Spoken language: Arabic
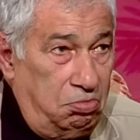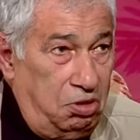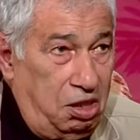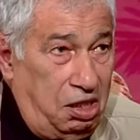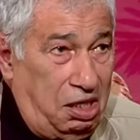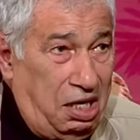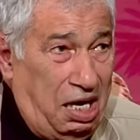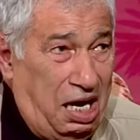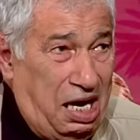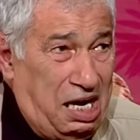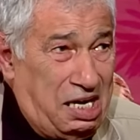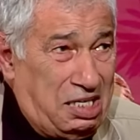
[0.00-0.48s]

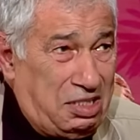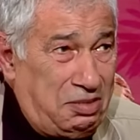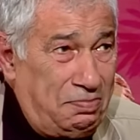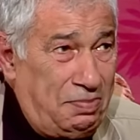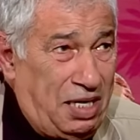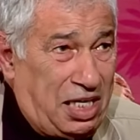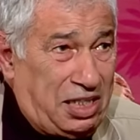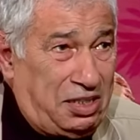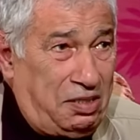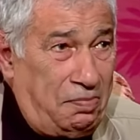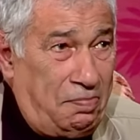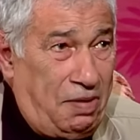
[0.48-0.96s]
يخلص
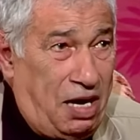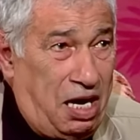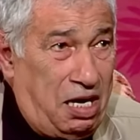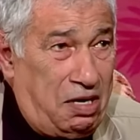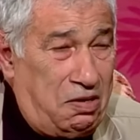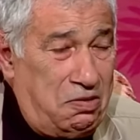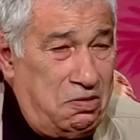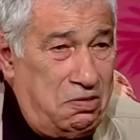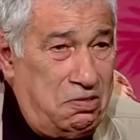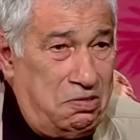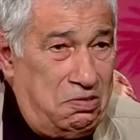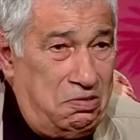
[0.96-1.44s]
مكتب
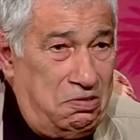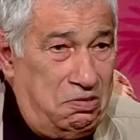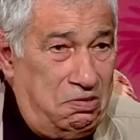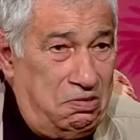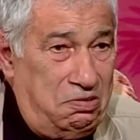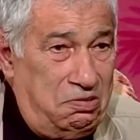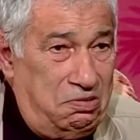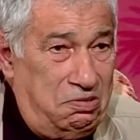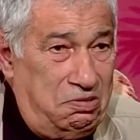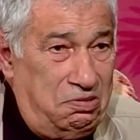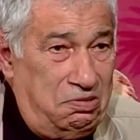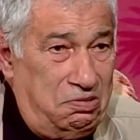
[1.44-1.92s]
هارون
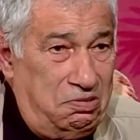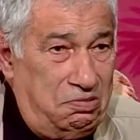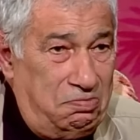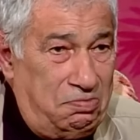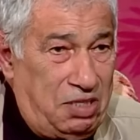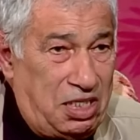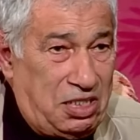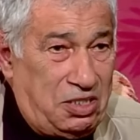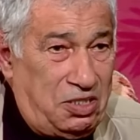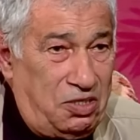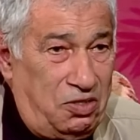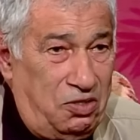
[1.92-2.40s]

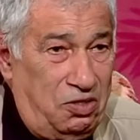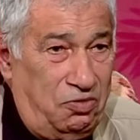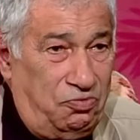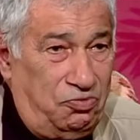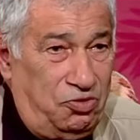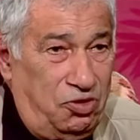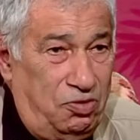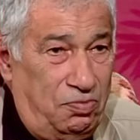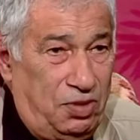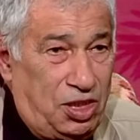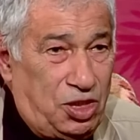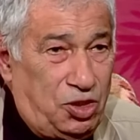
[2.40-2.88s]

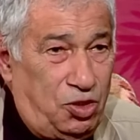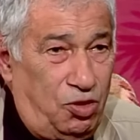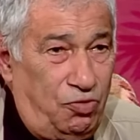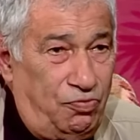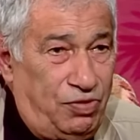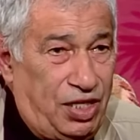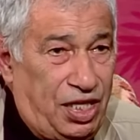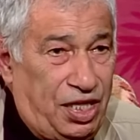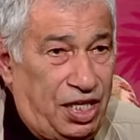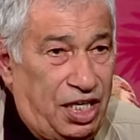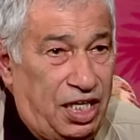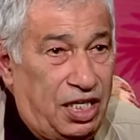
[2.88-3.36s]
ومصروف ومصروف
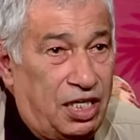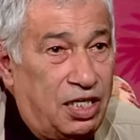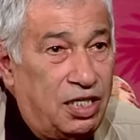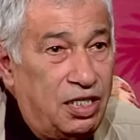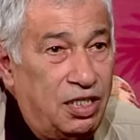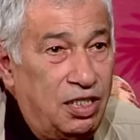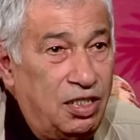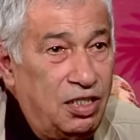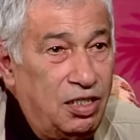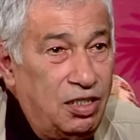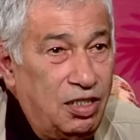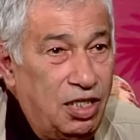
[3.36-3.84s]
اثنين
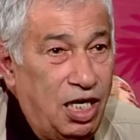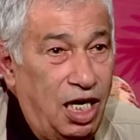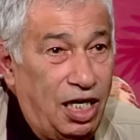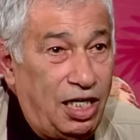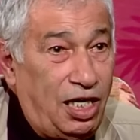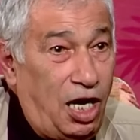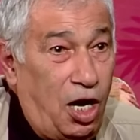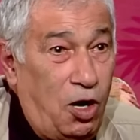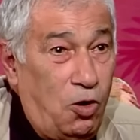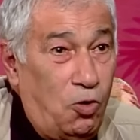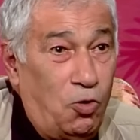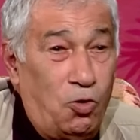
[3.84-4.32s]

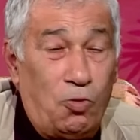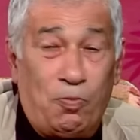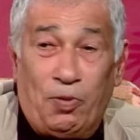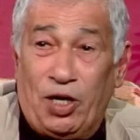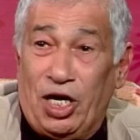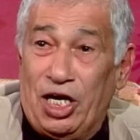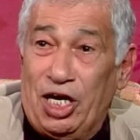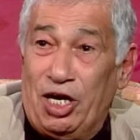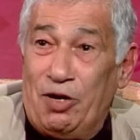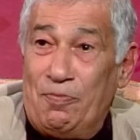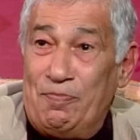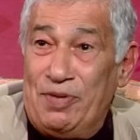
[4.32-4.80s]
4 ملايين
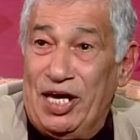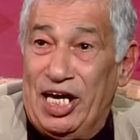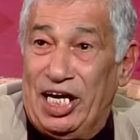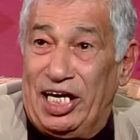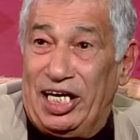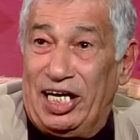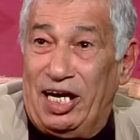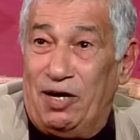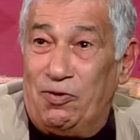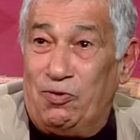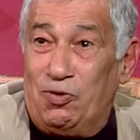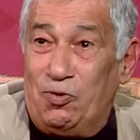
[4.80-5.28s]
6
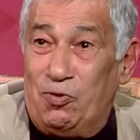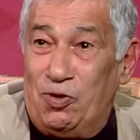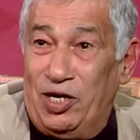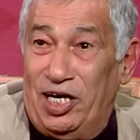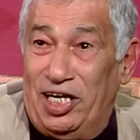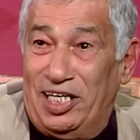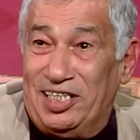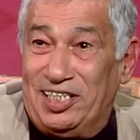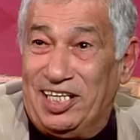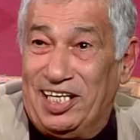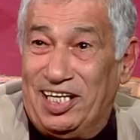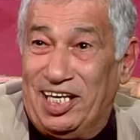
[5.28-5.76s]
ملايين
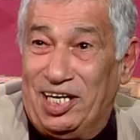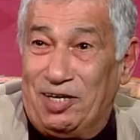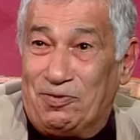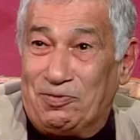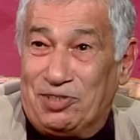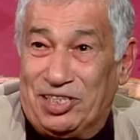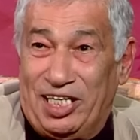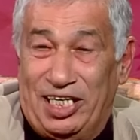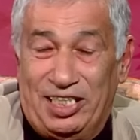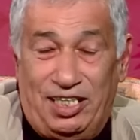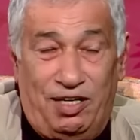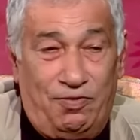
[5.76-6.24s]
والواحد هذاك
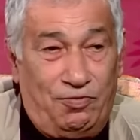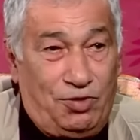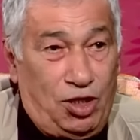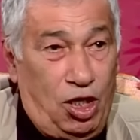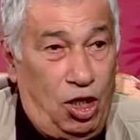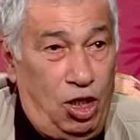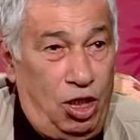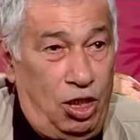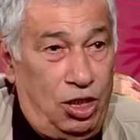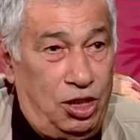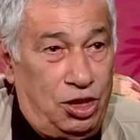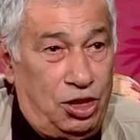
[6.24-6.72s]
مش عاد بتاعه